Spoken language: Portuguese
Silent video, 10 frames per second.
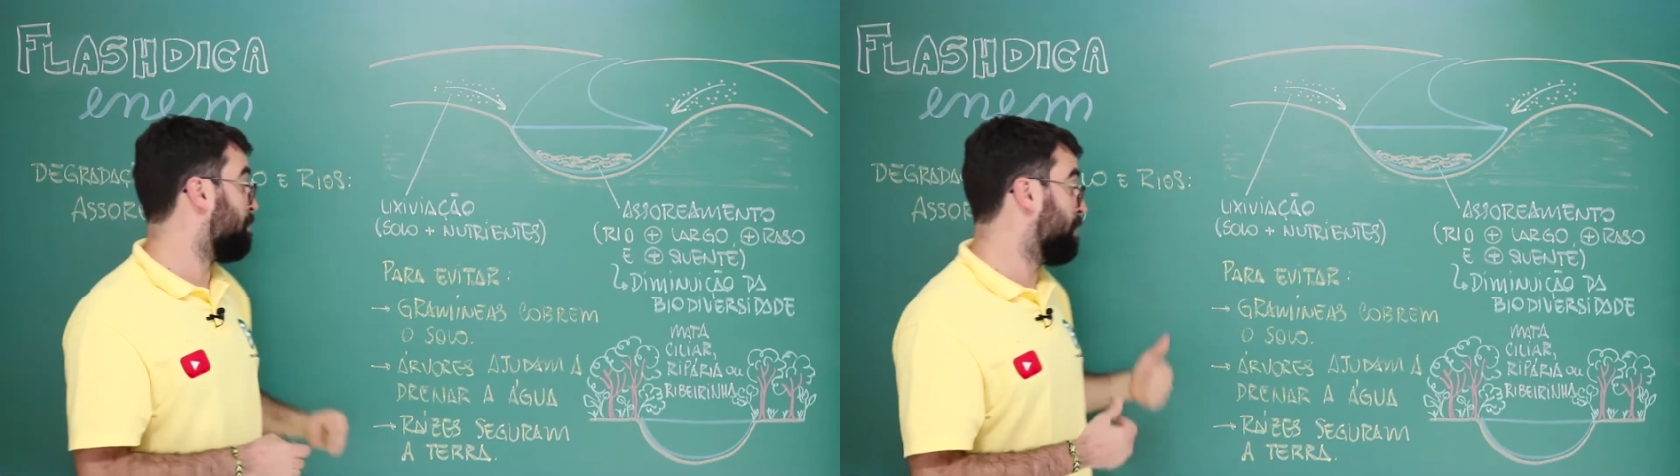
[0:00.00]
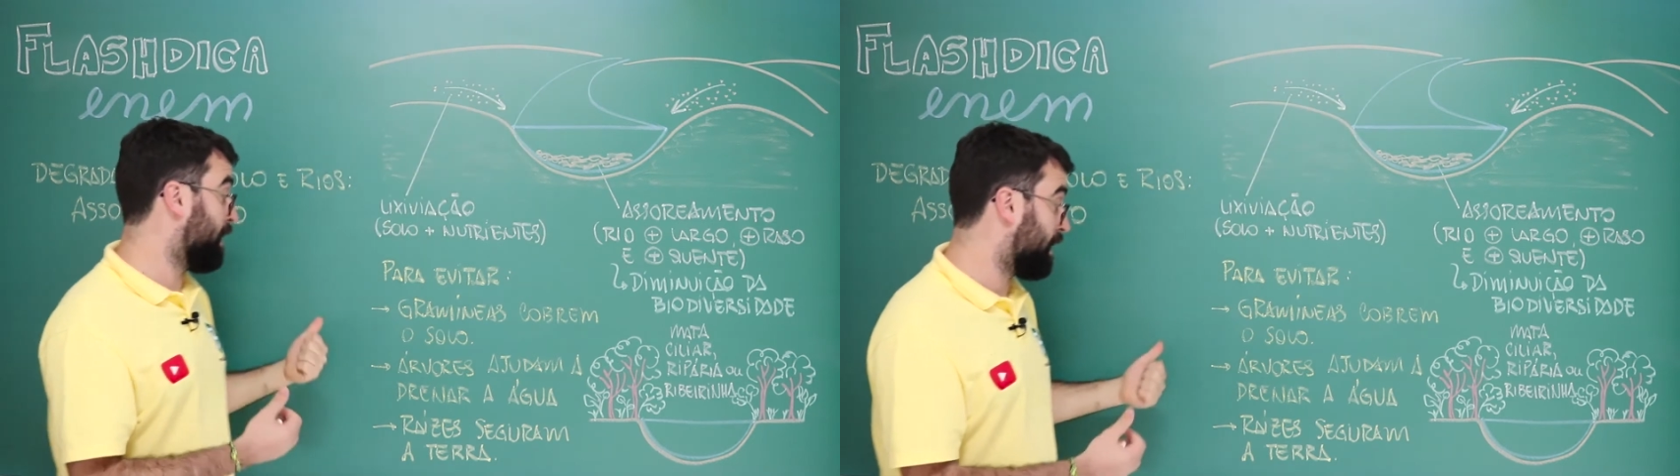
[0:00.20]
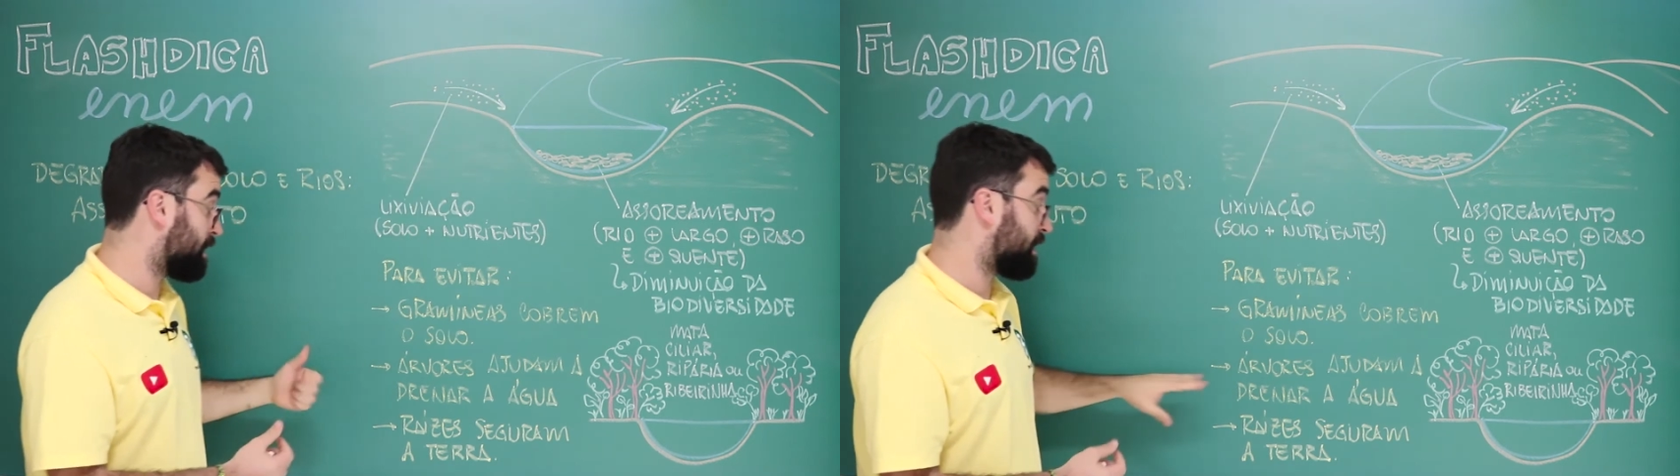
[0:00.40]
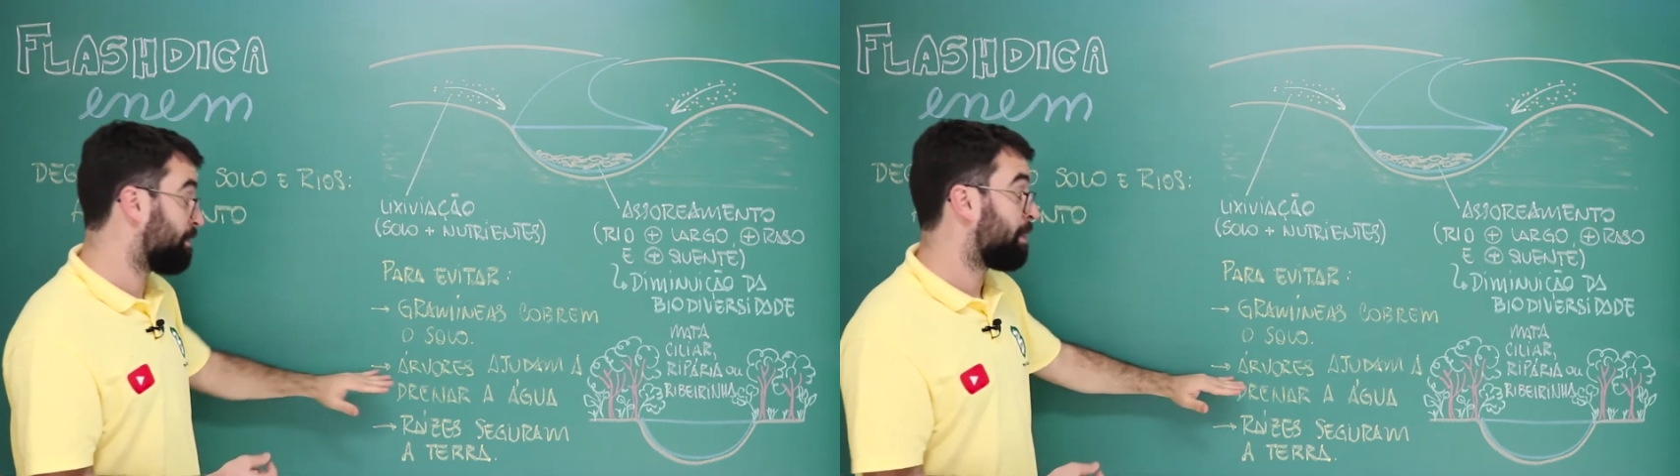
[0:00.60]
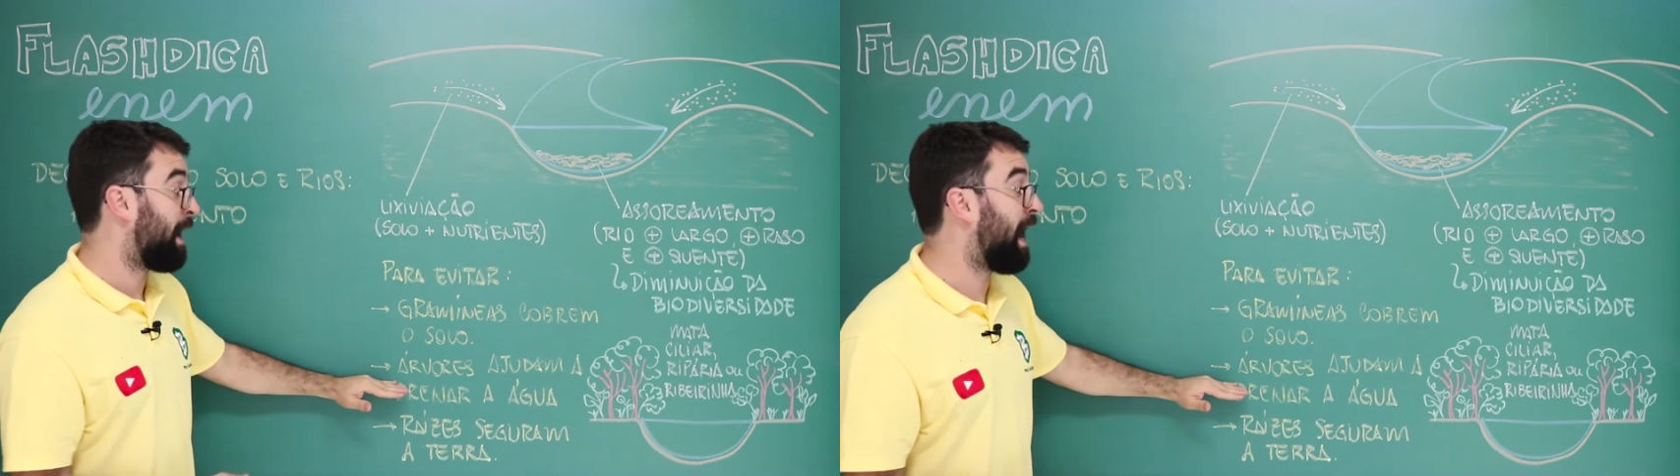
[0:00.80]

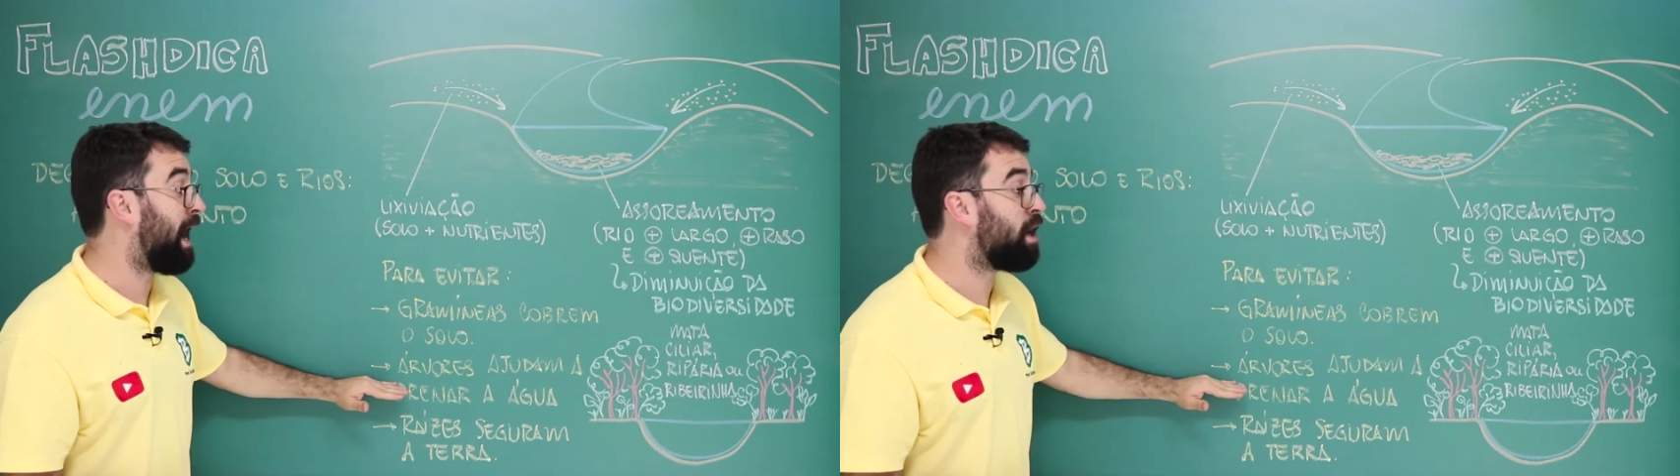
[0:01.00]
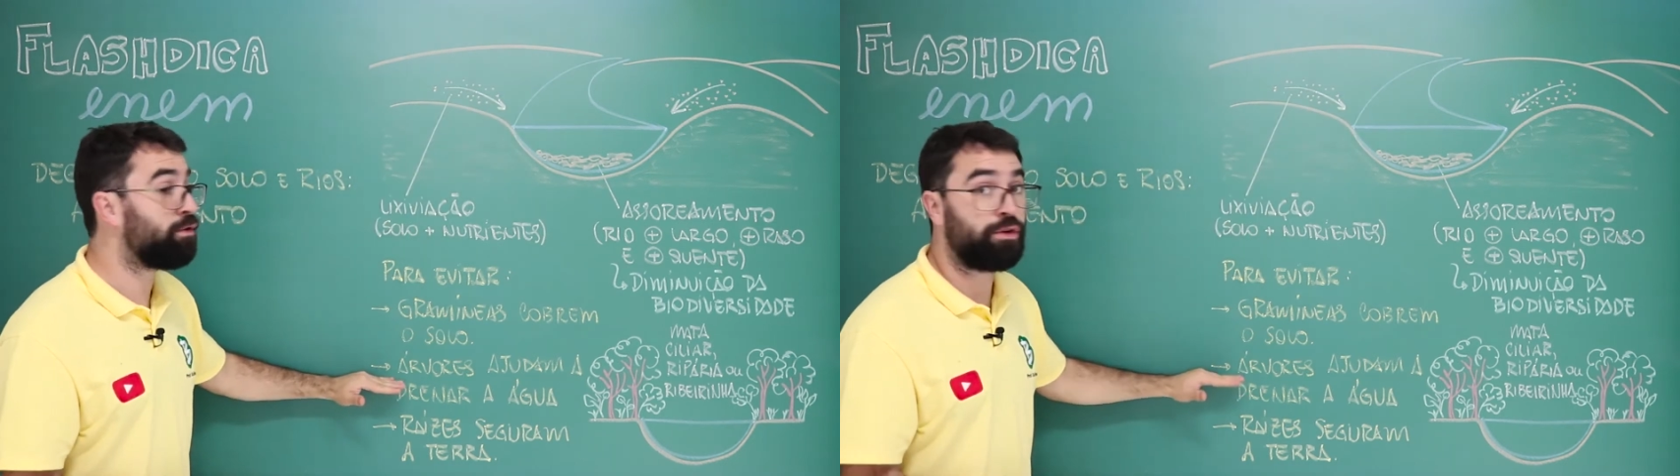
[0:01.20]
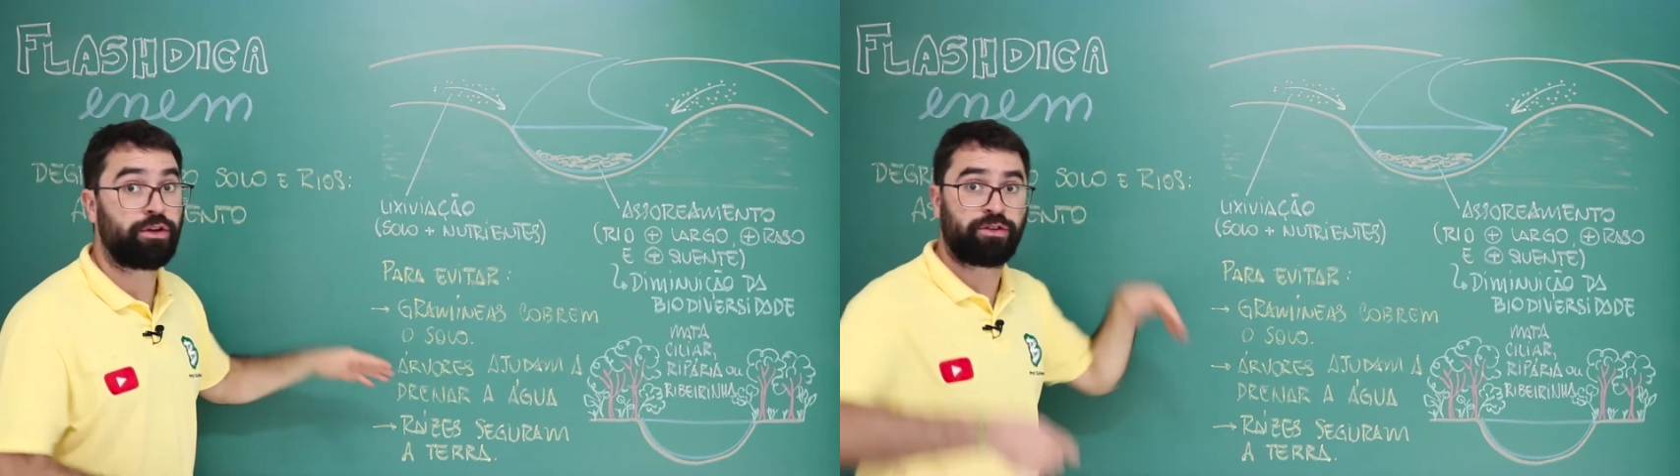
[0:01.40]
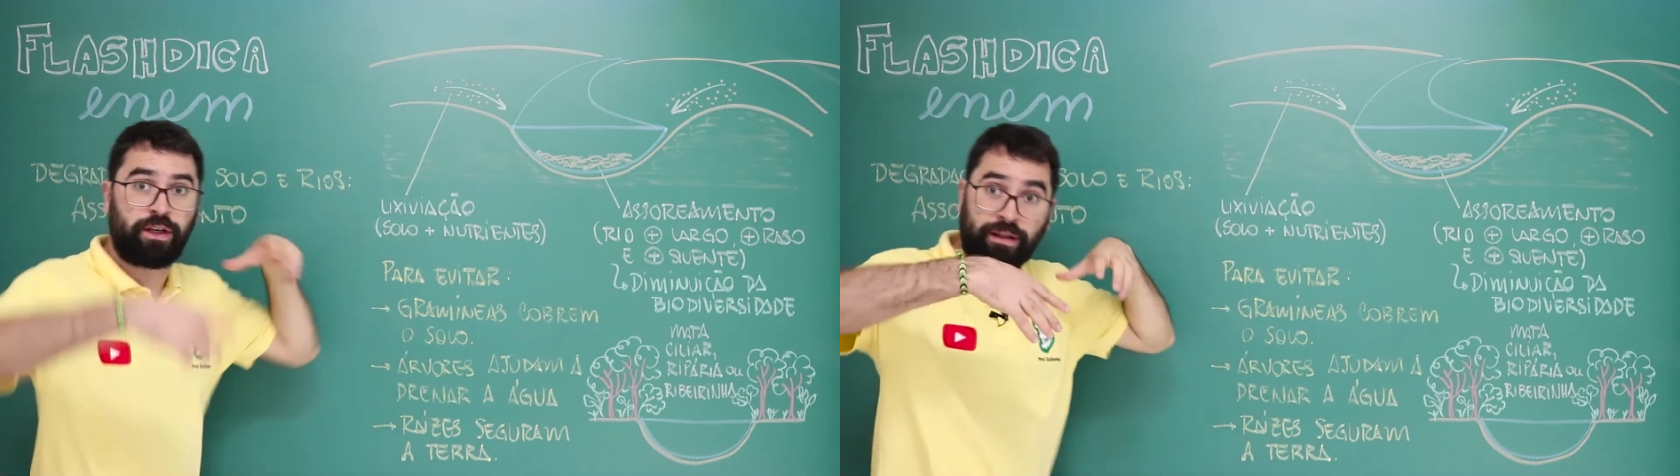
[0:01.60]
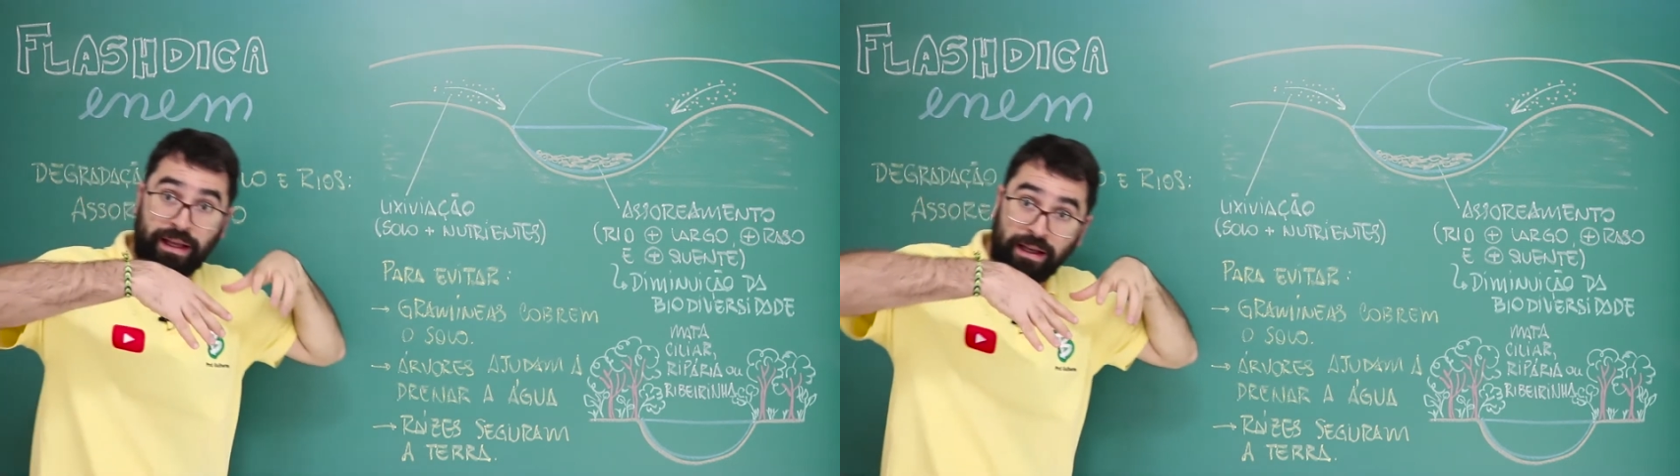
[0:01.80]
Beleza, árvores
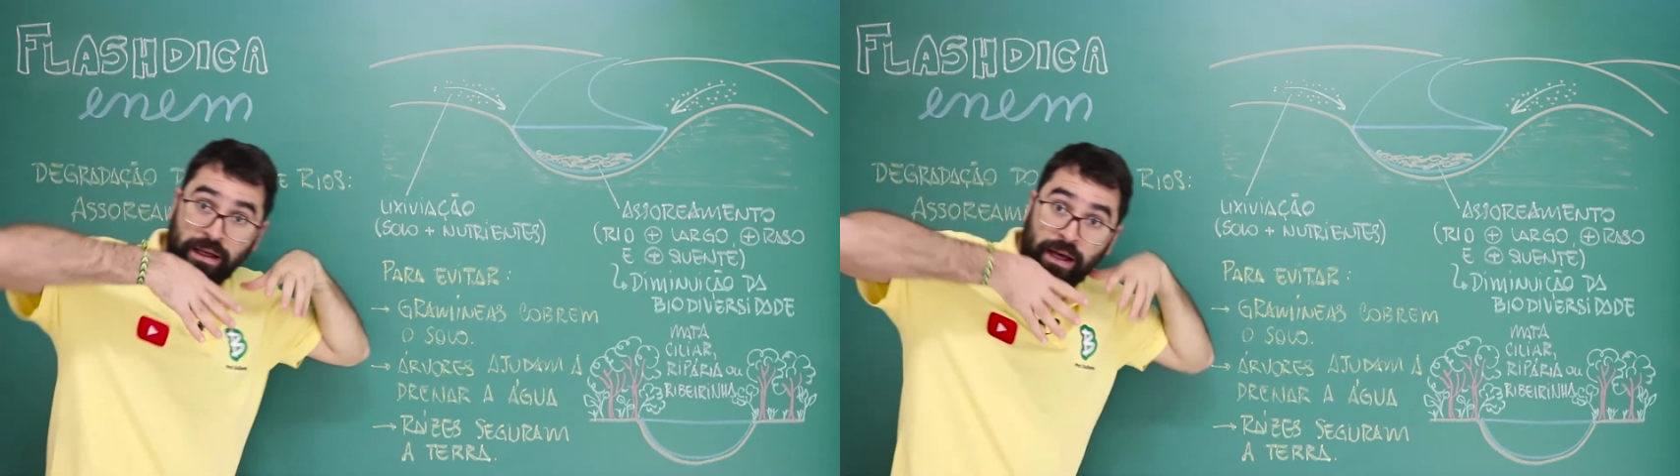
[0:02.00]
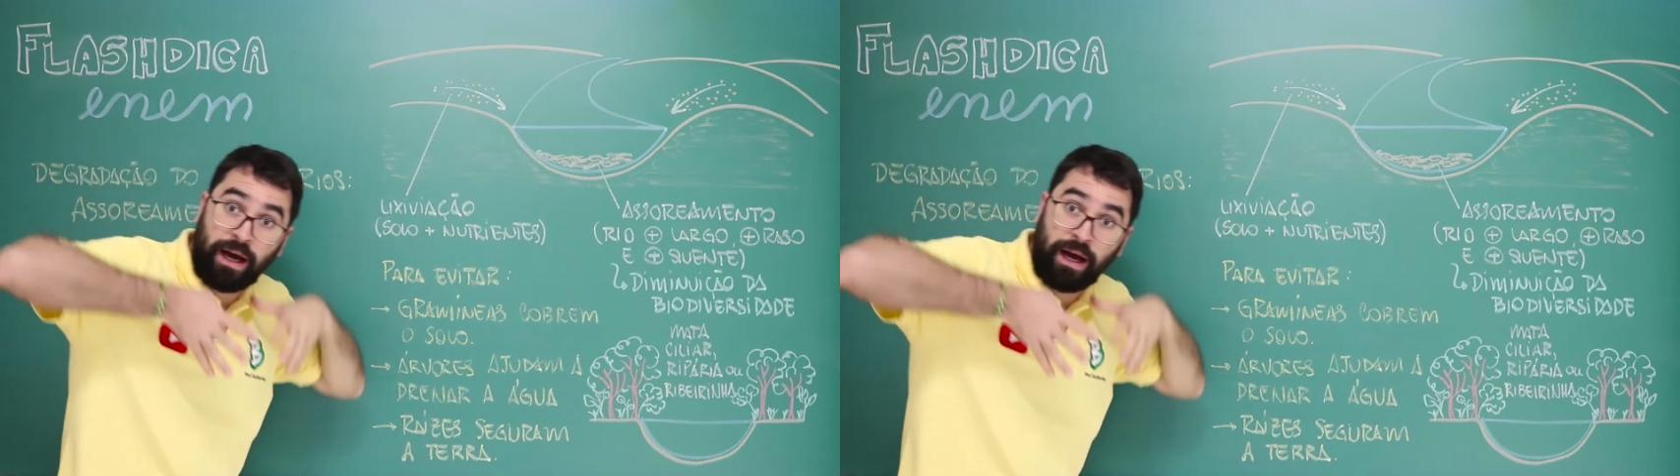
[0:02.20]
que têm